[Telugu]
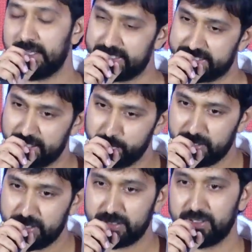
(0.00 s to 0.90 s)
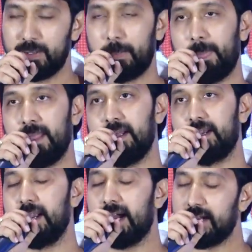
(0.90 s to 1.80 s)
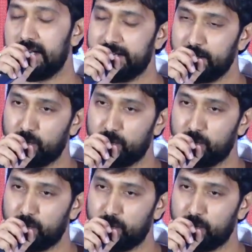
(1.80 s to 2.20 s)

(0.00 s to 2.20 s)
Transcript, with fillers: ఈ సినిమా నాకంటే